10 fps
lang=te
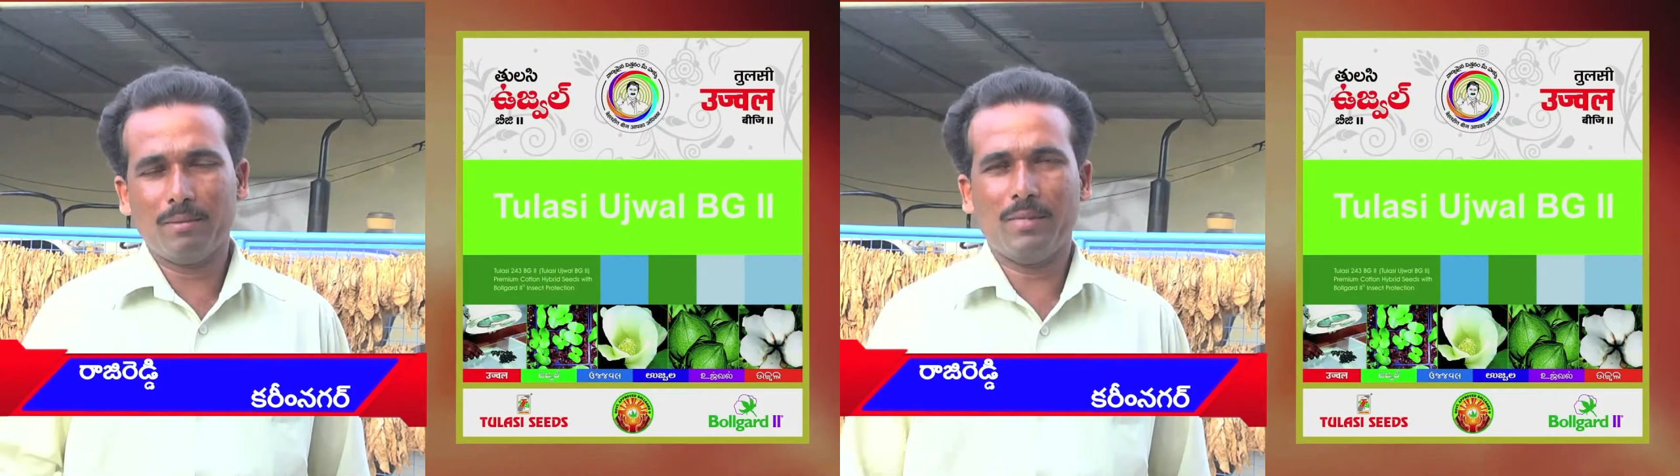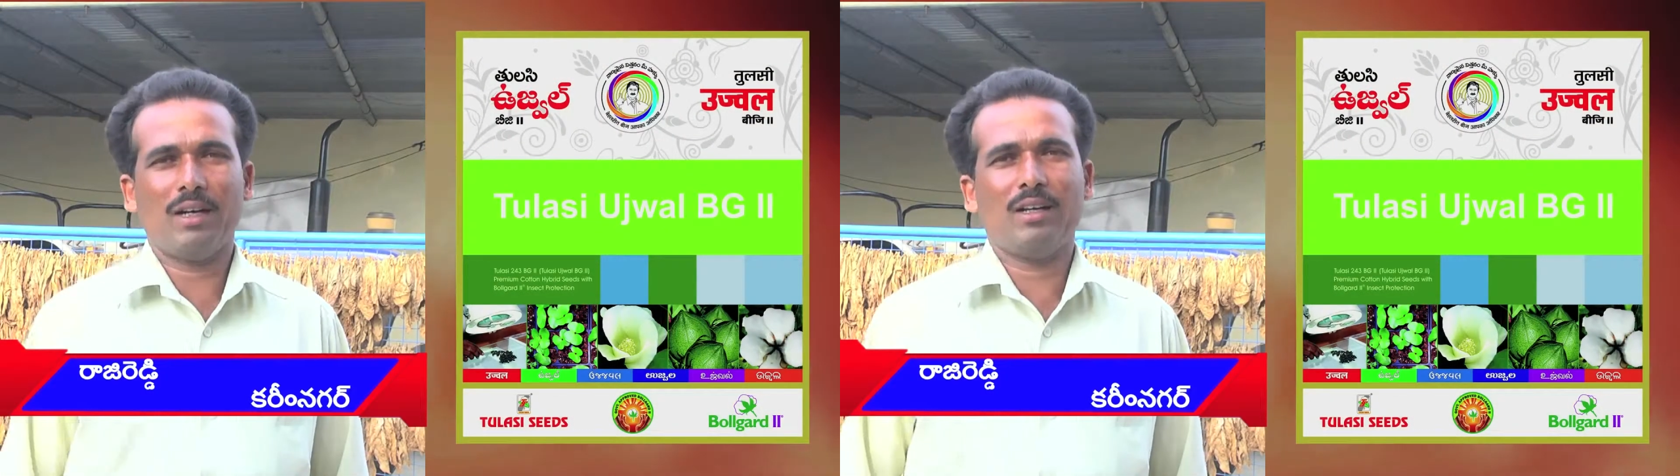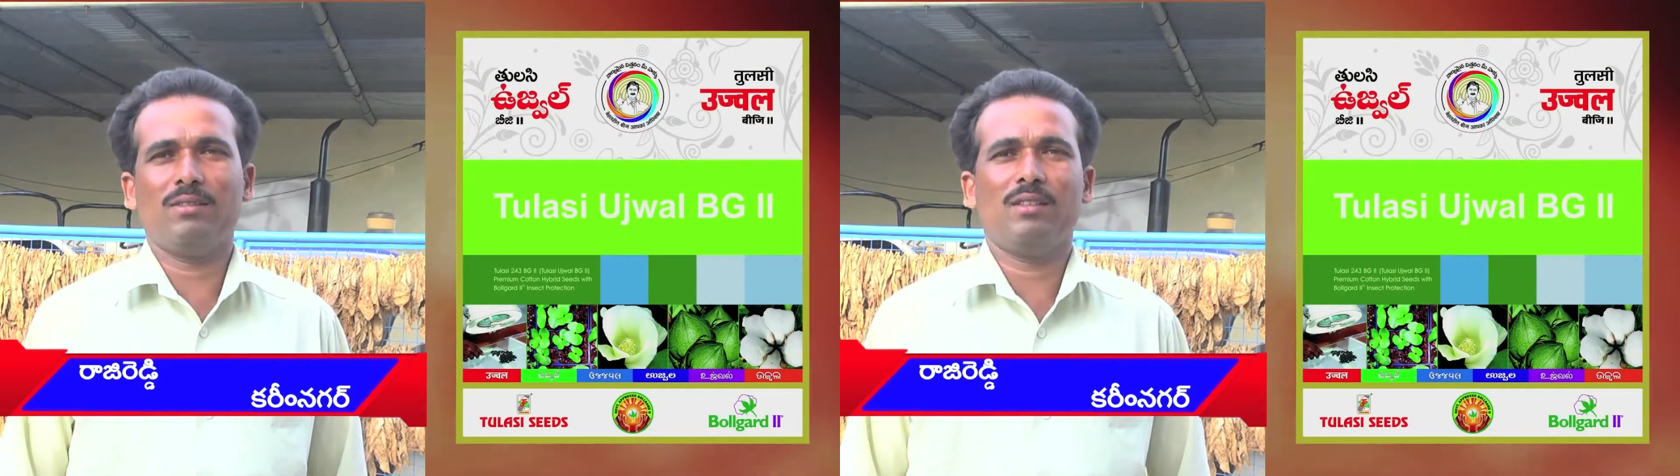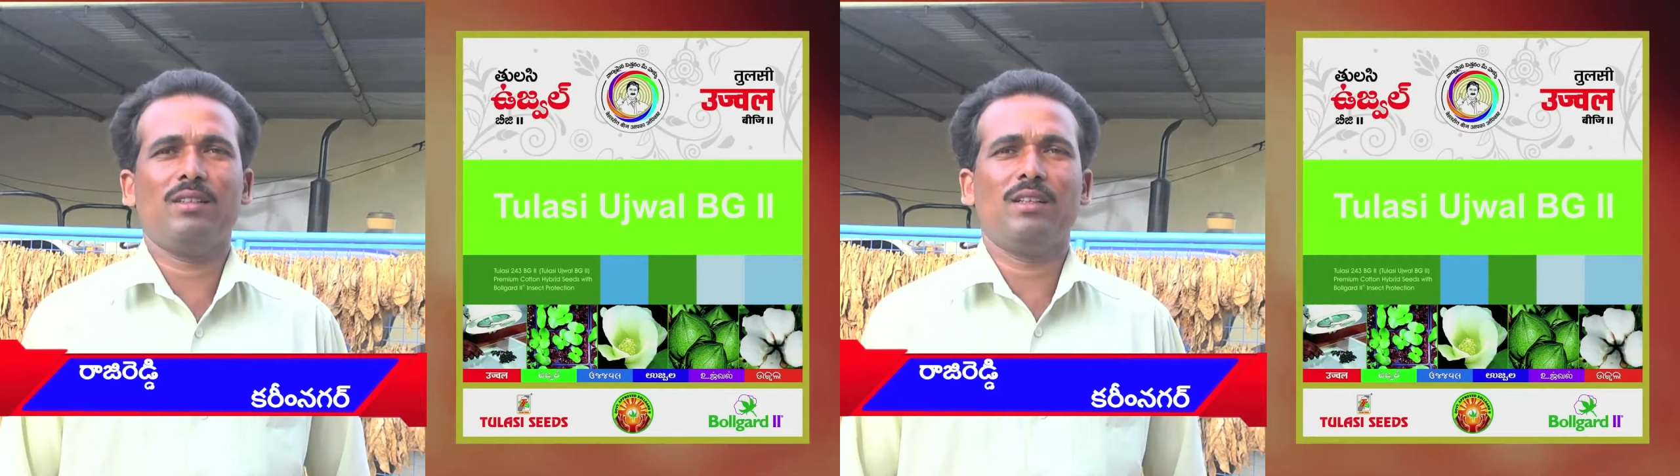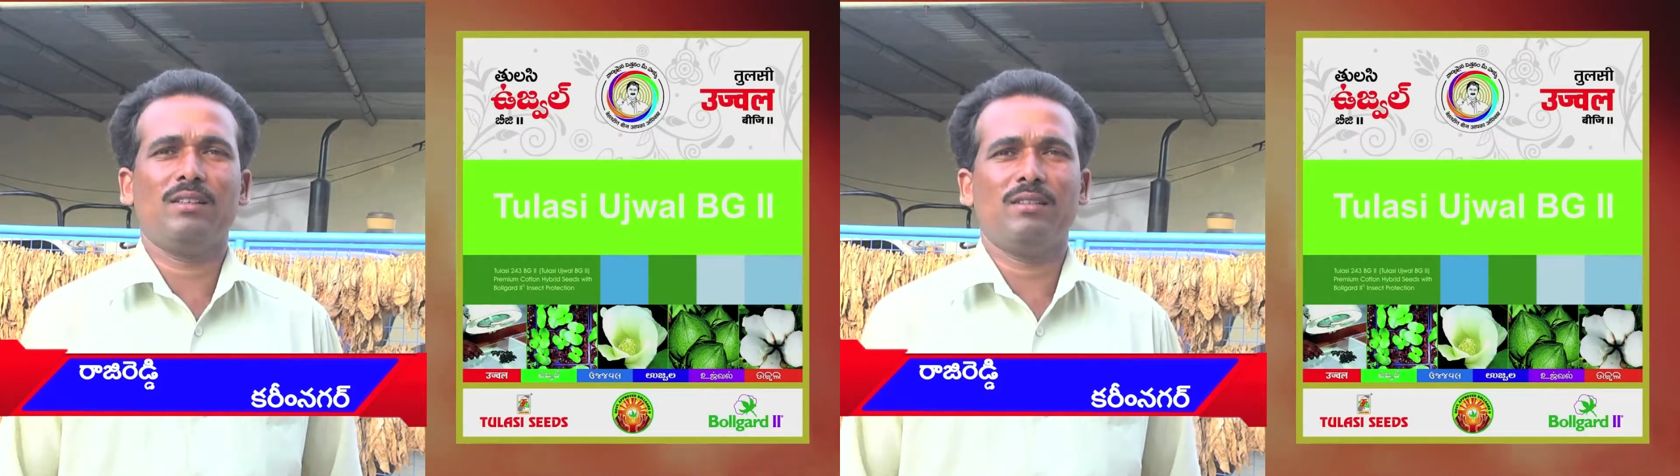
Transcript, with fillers: బాగానే ఉన్నది అయితే